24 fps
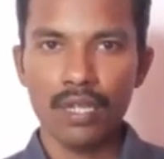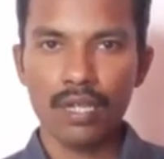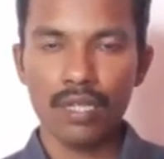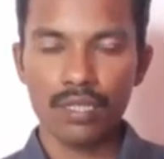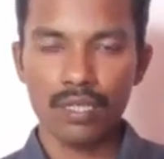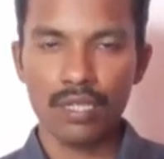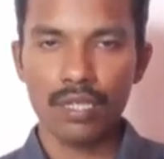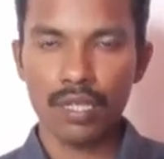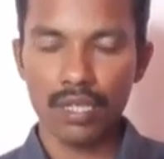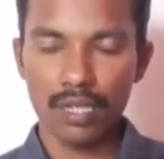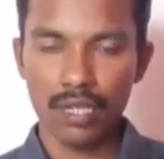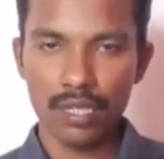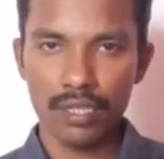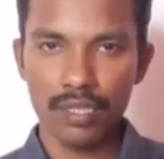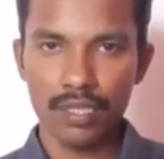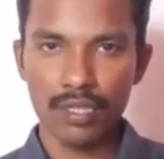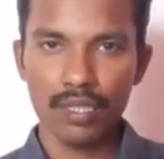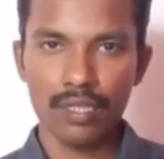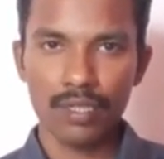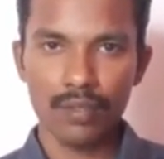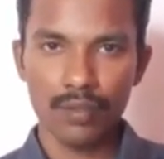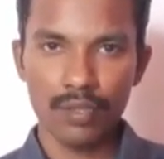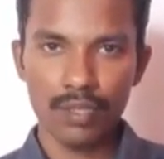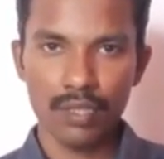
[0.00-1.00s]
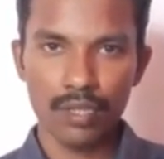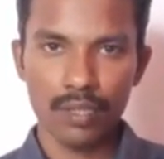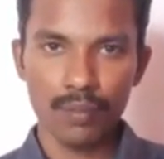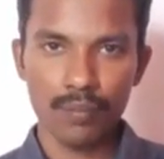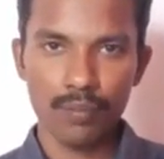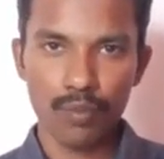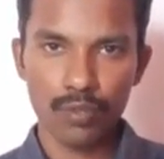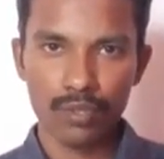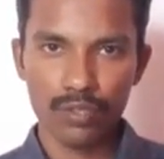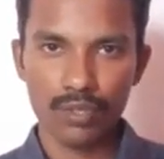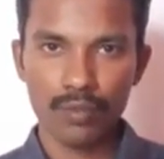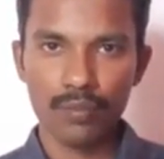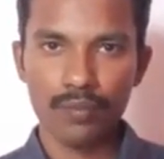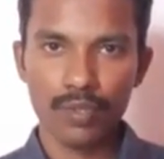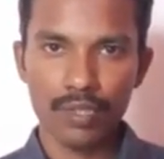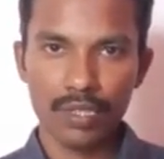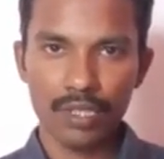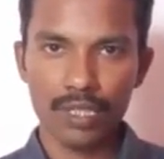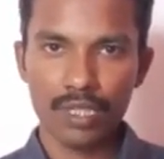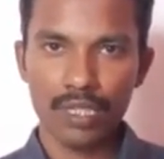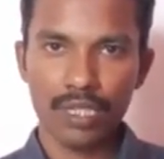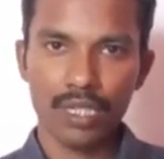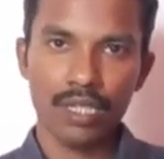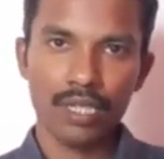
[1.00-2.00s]
அந்த இதில்
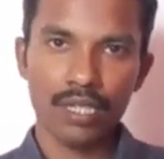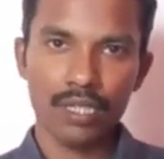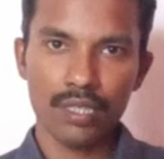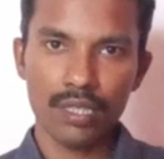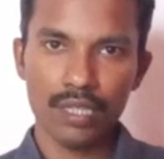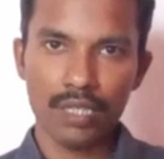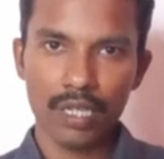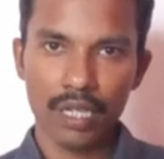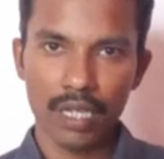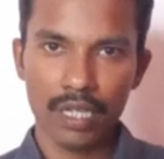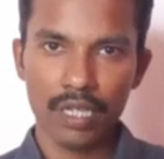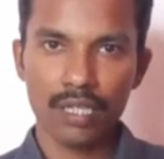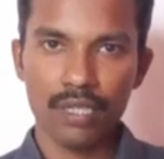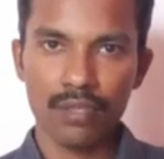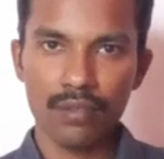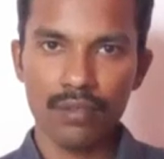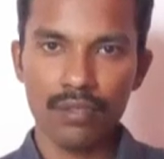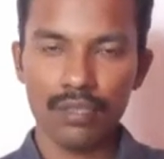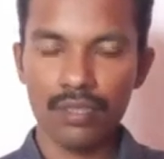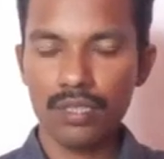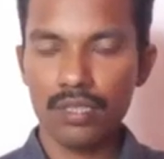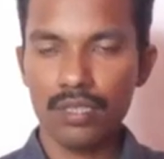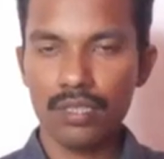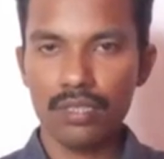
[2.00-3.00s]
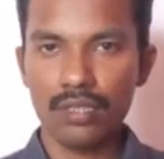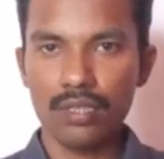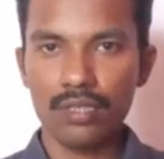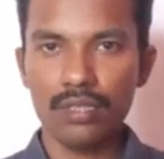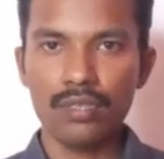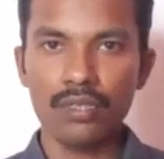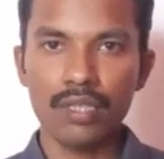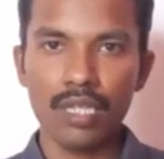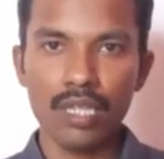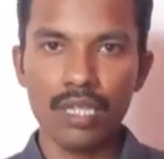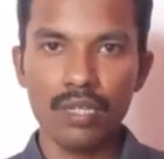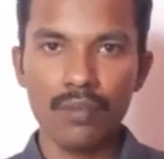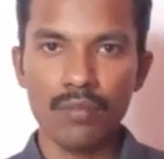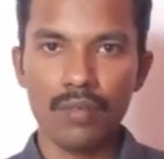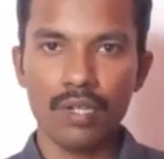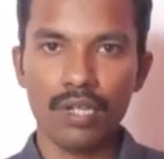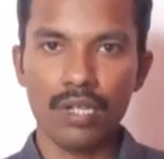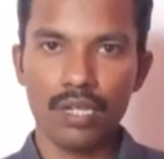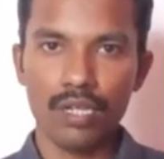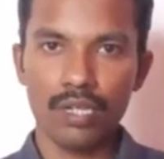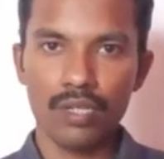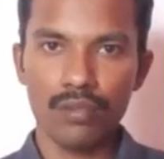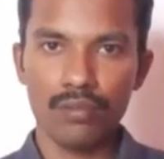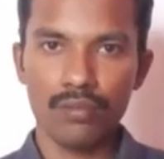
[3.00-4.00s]
பொருத்தப்பட்டிருக்கிற அந்த டயர் வந்து
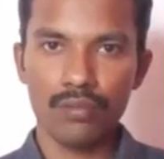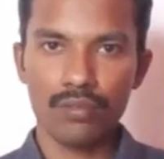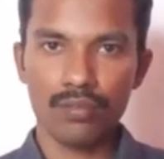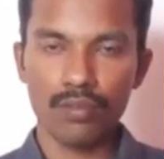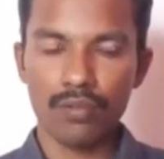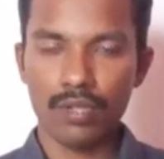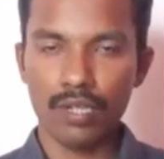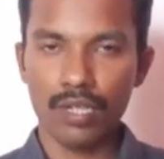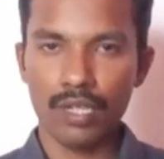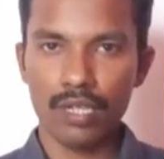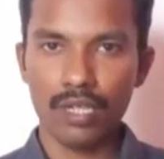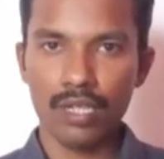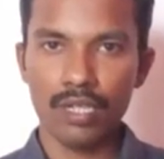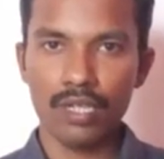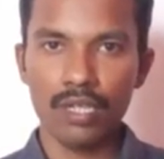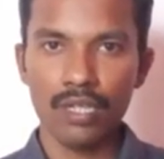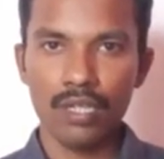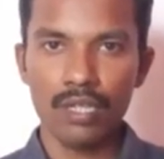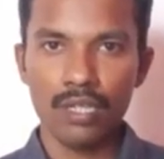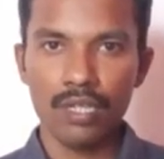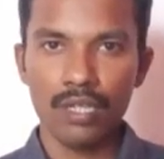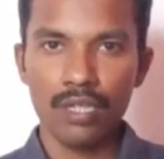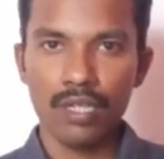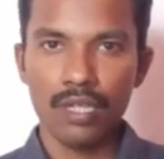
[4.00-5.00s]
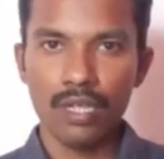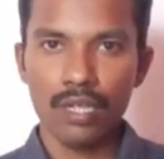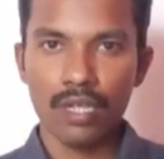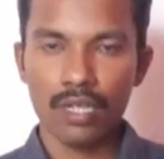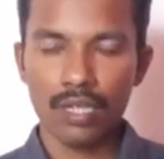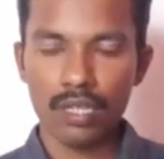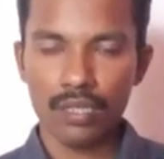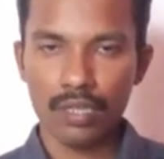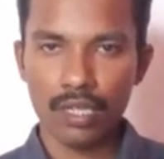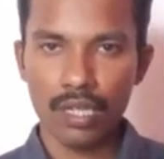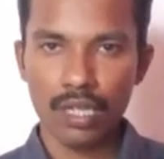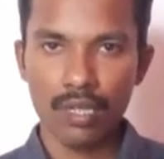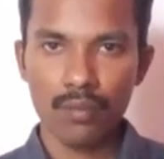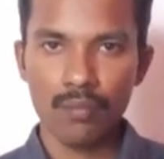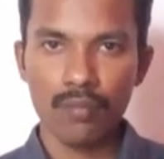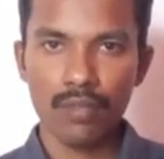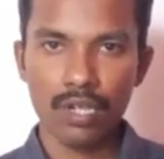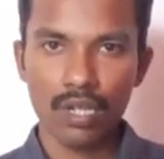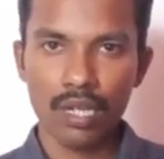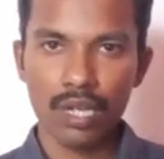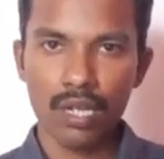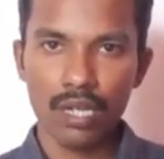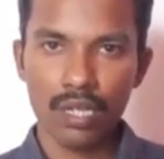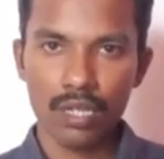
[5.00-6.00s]
தேய்மானம் ஆகும்னு சொல்கிறாங்க அந்த
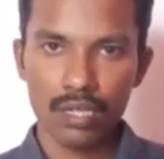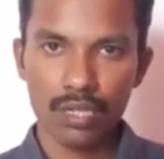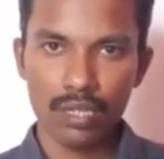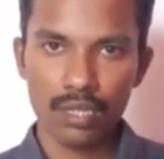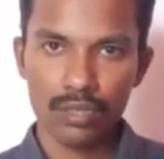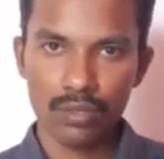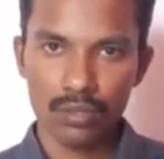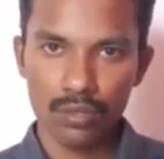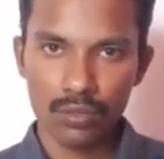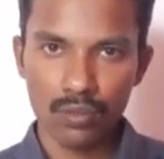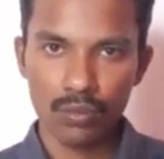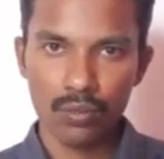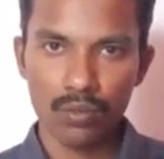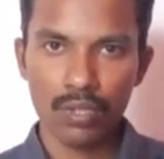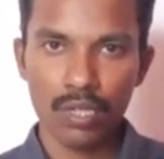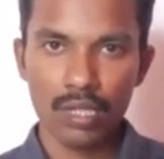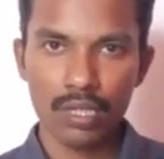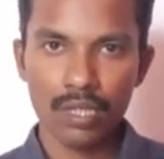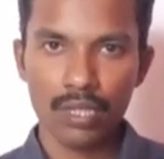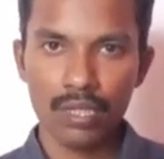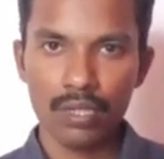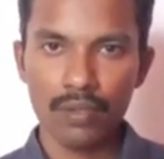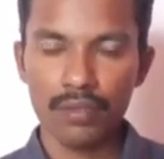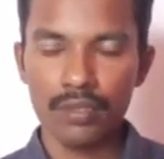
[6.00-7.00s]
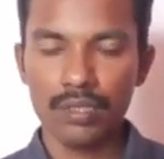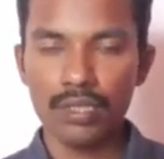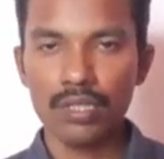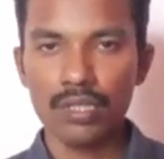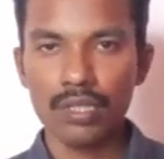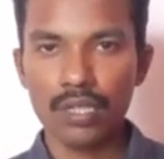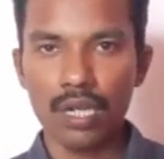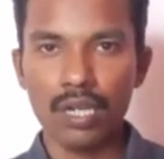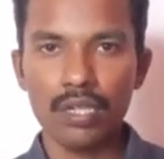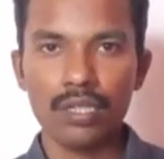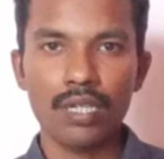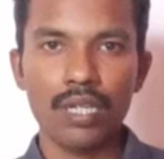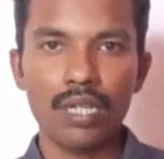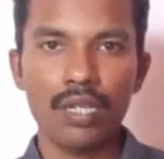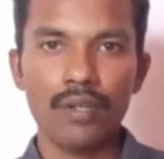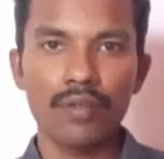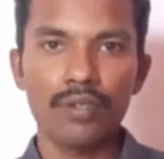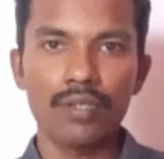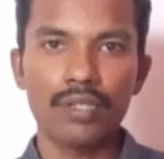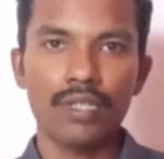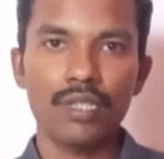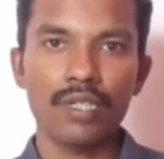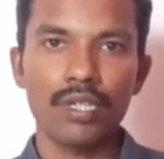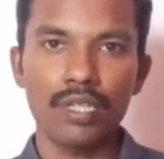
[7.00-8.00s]
தேய்மானம் ஆகிற துகள்கள் வந்து காற்றில்
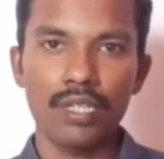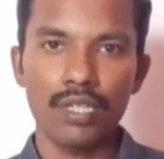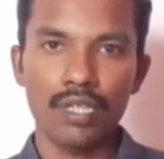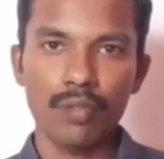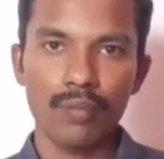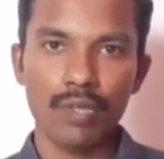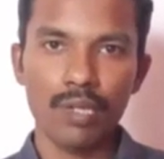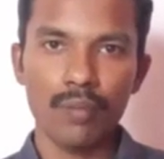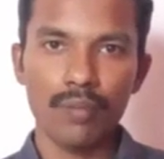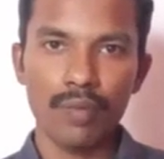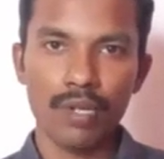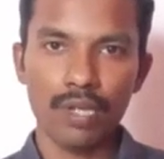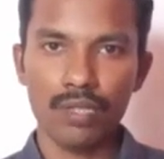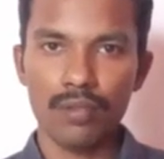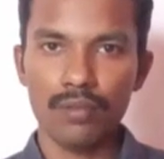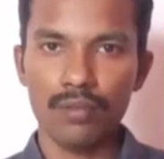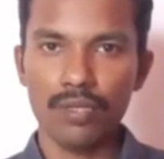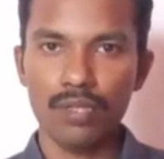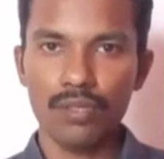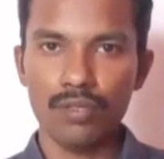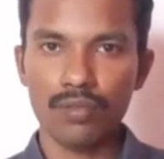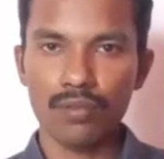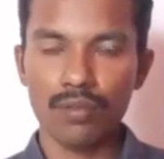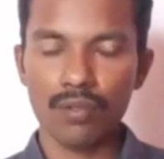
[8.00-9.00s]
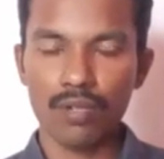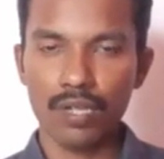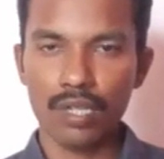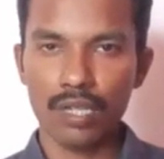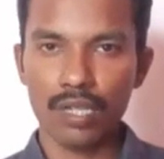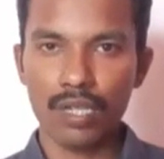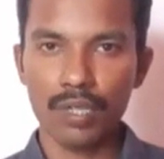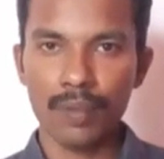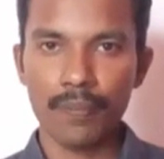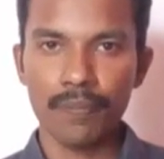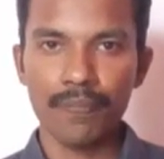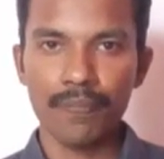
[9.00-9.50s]
வந்து அதிகமாக பரவுதுன்னு சொல்கிறாங்க